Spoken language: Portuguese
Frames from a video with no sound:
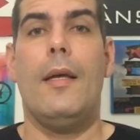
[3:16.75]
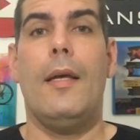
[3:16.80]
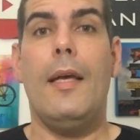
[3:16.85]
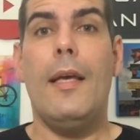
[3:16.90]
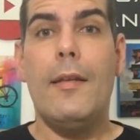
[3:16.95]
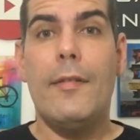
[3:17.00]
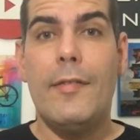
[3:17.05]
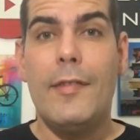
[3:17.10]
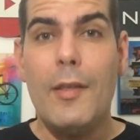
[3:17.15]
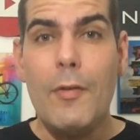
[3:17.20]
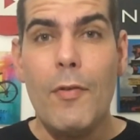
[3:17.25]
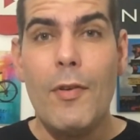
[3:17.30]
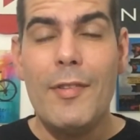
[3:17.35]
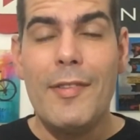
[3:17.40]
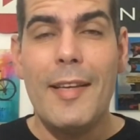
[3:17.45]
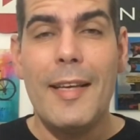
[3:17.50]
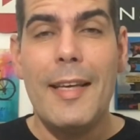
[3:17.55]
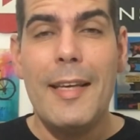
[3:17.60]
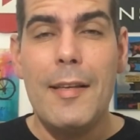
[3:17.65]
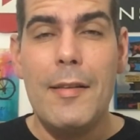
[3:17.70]
E se
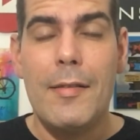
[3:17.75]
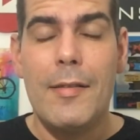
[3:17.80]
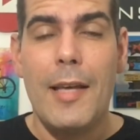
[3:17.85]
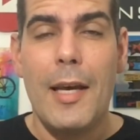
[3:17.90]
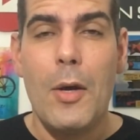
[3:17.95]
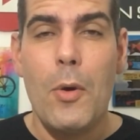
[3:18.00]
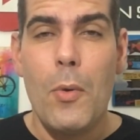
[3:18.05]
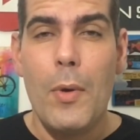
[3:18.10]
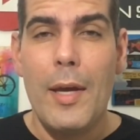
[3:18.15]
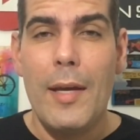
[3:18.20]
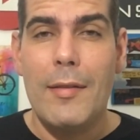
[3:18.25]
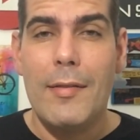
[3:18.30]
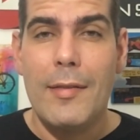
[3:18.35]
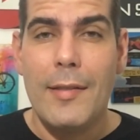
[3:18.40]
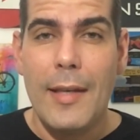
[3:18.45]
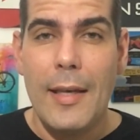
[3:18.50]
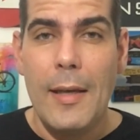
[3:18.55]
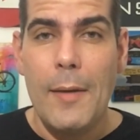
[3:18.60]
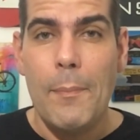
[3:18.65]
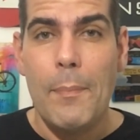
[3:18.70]
você quiser
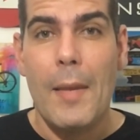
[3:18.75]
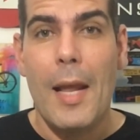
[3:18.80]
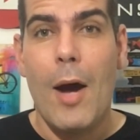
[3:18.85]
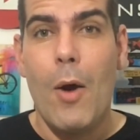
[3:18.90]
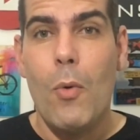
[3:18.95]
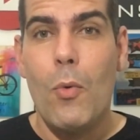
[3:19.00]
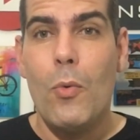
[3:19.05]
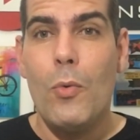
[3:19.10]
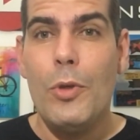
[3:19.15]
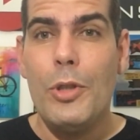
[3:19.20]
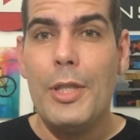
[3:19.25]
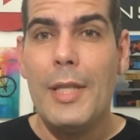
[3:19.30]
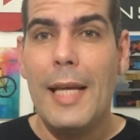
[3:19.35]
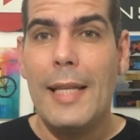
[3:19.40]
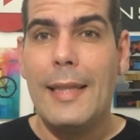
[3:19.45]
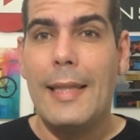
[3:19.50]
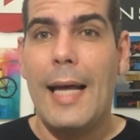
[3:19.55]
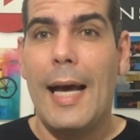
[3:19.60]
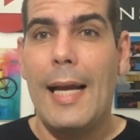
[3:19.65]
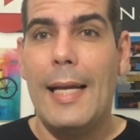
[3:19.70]
conhecer alguns
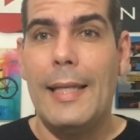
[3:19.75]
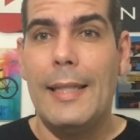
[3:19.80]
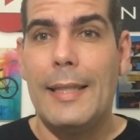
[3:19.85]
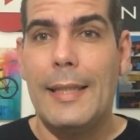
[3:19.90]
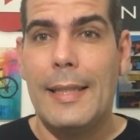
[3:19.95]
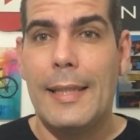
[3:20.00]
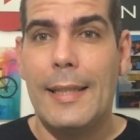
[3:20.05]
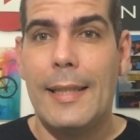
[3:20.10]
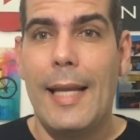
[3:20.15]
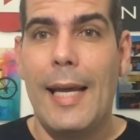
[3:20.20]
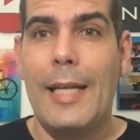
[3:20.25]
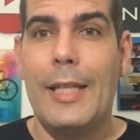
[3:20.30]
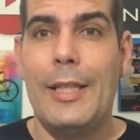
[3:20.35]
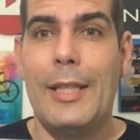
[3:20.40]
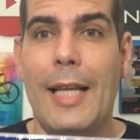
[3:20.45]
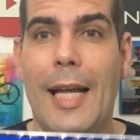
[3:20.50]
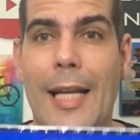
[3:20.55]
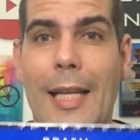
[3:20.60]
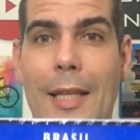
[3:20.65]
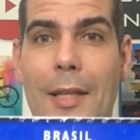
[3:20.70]
detalhes
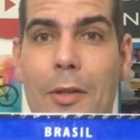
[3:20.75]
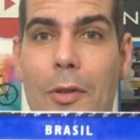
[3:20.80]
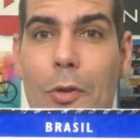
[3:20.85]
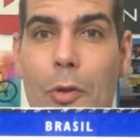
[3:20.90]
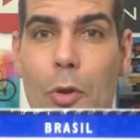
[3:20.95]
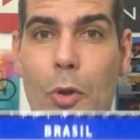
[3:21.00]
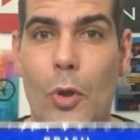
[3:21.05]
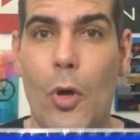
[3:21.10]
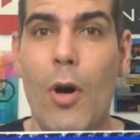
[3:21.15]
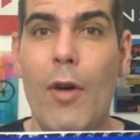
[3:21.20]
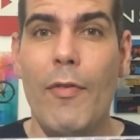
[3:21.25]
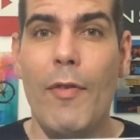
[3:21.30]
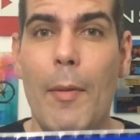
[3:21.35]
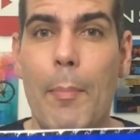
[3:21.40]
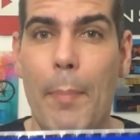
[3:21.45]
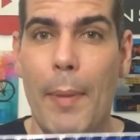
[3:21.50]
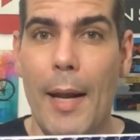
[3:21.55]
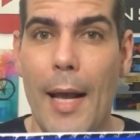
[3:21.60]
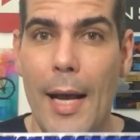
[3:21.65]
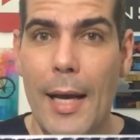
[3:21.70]
desta nova
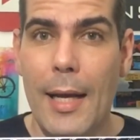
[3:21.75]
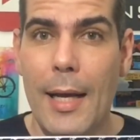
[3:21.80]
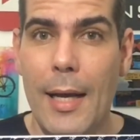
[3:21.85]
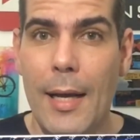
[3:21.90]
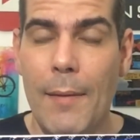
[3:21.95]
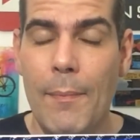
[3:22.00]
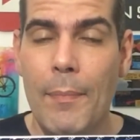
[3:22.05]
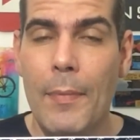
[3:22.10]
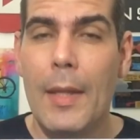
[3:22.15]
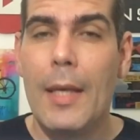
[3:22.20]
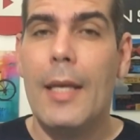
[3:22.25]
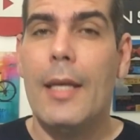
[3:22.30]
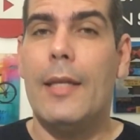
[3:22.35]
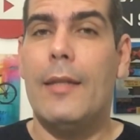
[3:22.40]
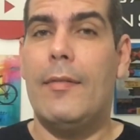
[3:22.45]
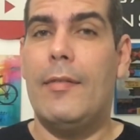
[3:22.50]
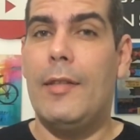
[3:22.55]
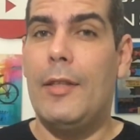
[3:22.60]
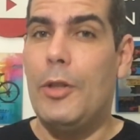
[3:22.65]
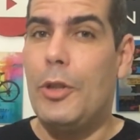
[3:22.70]
placa,
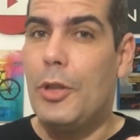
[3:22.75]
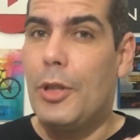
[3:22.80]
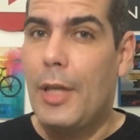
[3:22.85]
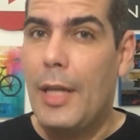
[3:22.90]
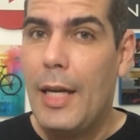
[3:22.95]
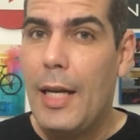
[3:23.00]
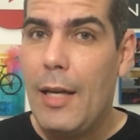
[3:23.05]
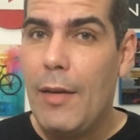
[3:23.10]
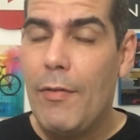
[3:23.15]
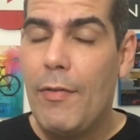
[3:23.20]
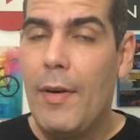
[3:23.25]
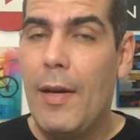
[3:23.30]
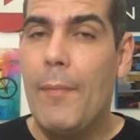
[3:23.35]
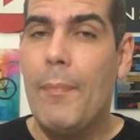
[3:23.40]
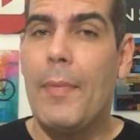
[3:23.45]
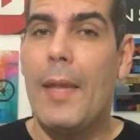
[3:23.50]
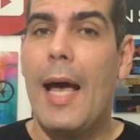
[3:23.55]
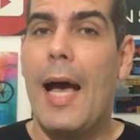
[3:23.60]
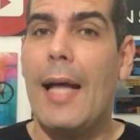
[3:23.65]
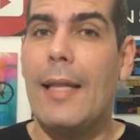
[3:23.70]
se inscreva,
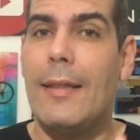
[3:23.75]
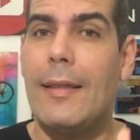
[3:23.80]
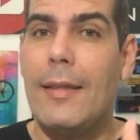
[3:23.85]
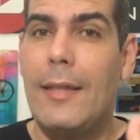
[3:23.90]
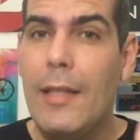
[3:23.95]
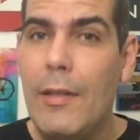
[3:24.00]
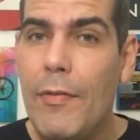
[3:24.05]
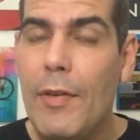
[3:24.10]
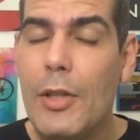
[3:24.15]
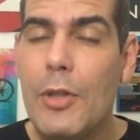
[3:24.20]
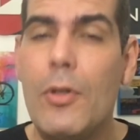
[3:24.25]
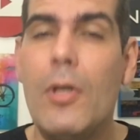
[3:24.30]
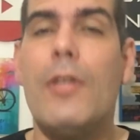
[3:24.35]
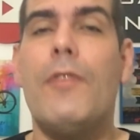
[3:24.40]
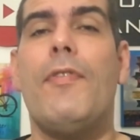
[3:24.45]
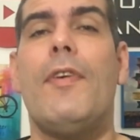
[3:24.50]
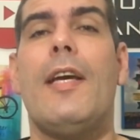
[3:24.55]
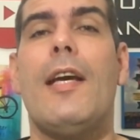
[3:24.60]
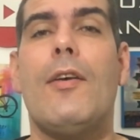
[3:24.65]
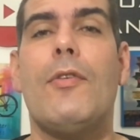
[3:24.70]
ative as
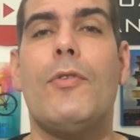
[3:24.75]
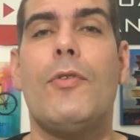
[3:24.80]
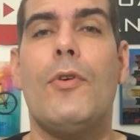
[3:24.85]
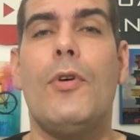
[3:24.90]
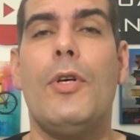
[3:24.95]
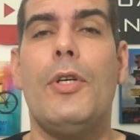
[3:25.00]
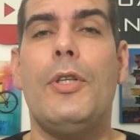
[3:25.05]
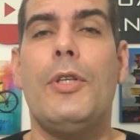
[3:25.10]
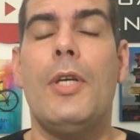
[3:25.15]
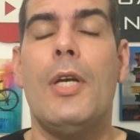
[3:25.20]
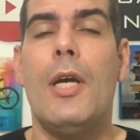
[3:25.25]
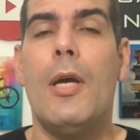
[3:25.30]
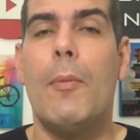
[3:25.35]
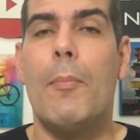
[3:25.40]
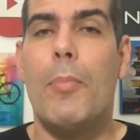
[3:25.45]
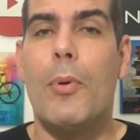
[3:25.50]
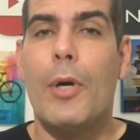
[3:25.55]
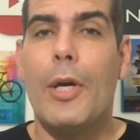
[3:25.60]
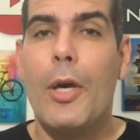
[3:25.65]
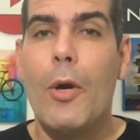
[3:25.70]
notificações,
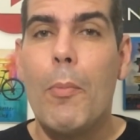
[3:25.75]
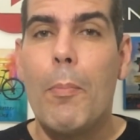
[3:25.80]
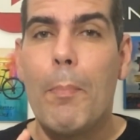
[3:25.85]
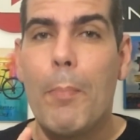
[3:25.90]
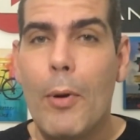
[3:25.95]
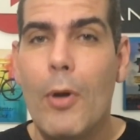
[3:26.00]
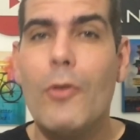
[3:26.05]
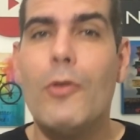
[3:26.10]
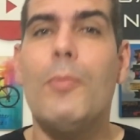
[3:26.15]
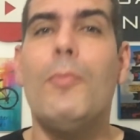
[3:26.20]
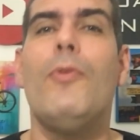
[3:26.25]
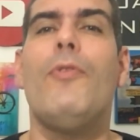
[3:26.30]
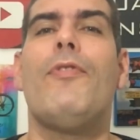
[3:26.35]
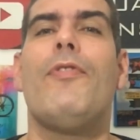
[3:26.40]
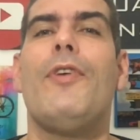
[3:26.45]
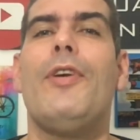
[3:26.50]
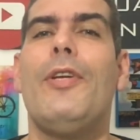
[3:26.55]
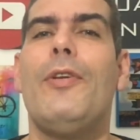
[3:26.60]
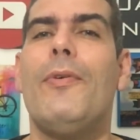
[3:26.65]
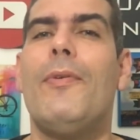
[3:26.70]
porque o próximo
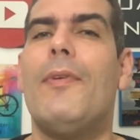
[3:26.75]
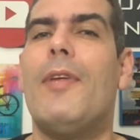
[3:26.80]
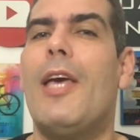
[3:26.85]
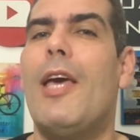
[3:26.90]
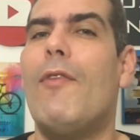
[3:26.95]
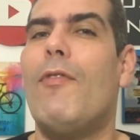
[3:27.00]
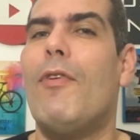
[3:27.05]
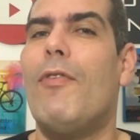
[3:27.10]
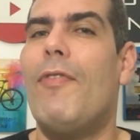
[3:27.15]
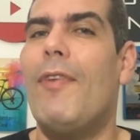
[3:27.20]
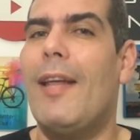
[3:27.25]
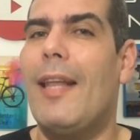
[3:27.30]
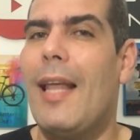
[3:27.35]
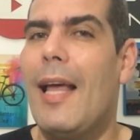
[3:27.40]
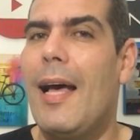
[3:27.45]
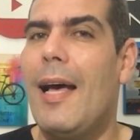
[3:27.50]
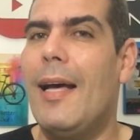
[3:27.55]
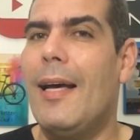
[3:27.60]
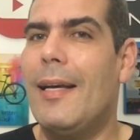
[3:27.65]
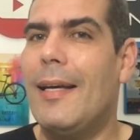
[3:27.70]
vídeo eu vou
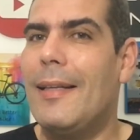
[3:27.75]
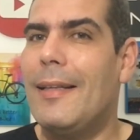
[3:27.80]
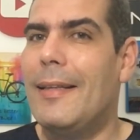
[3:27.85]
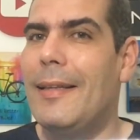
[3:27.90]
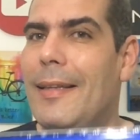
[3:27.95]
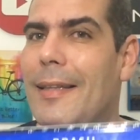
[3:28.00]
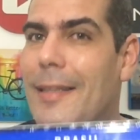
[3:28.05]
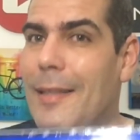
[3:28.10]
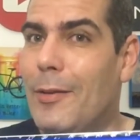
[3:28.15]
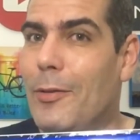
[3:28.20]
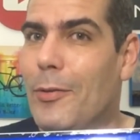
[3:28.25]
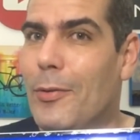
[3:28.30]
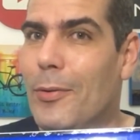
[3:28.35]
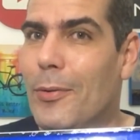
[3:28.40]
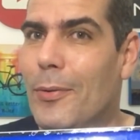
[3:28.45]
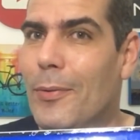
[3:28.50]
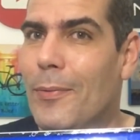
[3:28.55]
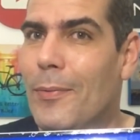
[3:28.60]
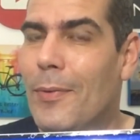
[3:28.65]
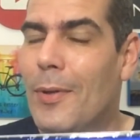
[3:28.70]
falar
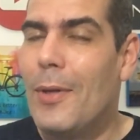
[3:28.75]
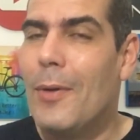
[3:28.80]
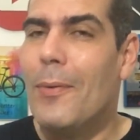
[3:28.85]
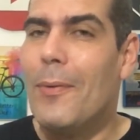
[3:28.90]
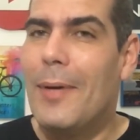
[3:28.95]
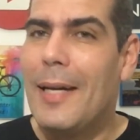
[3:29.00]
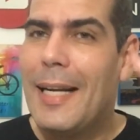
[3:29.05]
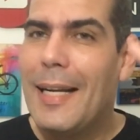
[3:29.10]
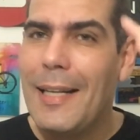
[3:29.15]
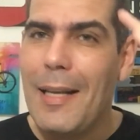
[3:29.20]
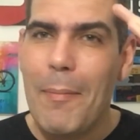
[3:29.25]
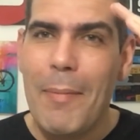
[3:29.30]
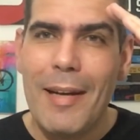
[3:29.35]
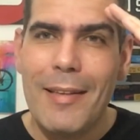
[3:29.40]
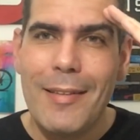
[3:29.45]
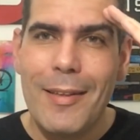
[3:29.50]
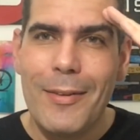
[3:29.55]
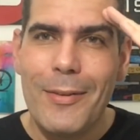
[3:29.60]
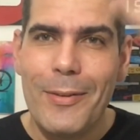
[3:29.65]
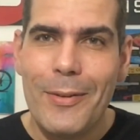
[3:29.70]
disso. Um grande
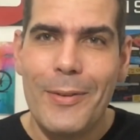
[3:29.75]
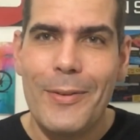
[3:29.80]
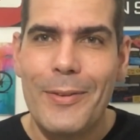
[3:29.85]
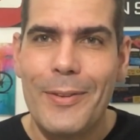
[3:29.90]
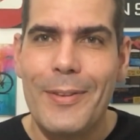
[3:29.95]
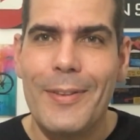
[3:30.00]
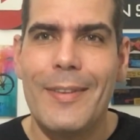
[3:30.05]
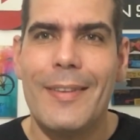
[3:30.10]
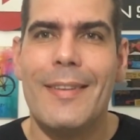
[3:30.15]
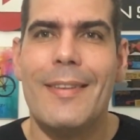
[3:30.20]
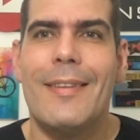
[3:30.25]
abraço a todos!